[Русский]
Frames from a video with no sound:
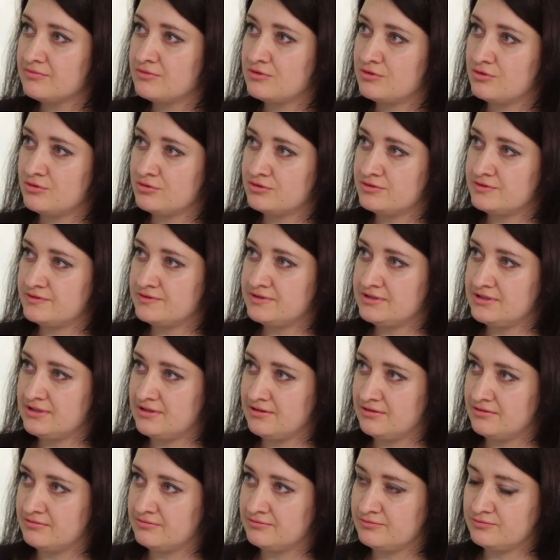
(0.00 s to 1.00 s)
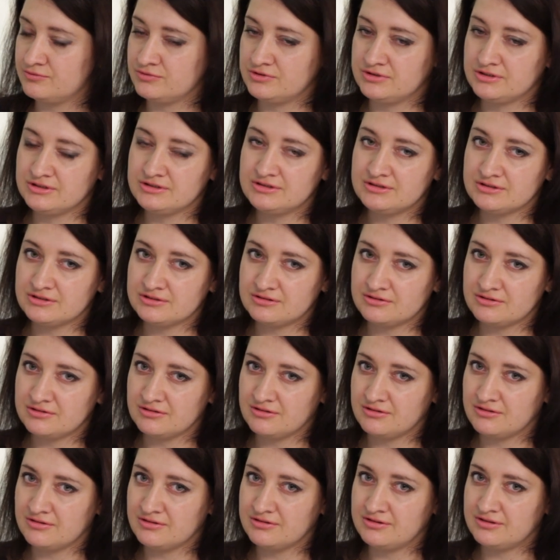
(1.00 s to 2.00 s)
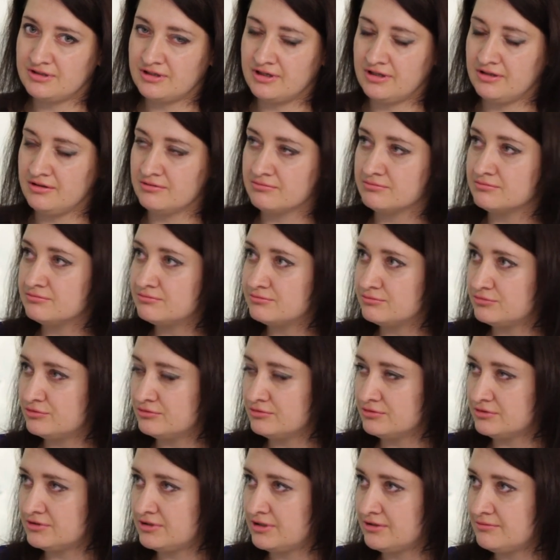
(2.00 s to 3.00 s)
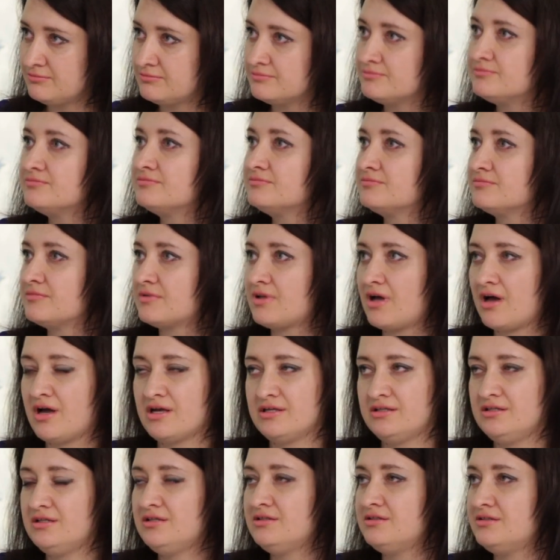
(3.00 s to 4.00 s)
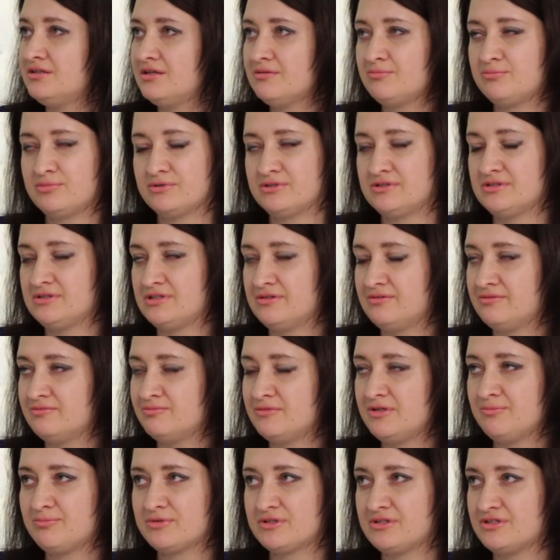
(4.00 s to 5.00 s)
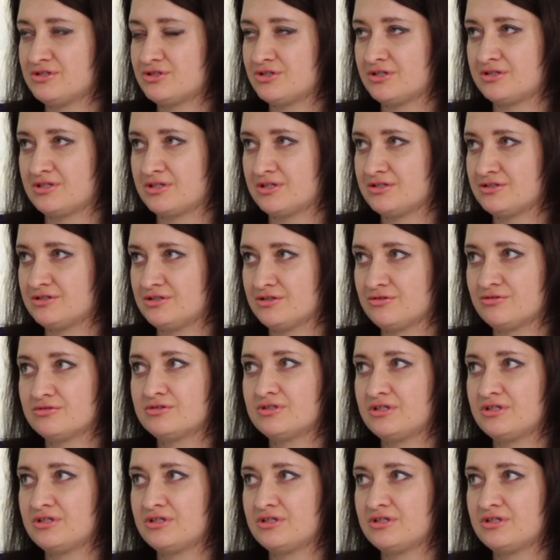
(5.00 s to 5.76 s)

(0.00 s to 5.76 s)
То есть все вот этих а, три пункта, они не, под, не подлежат разделу.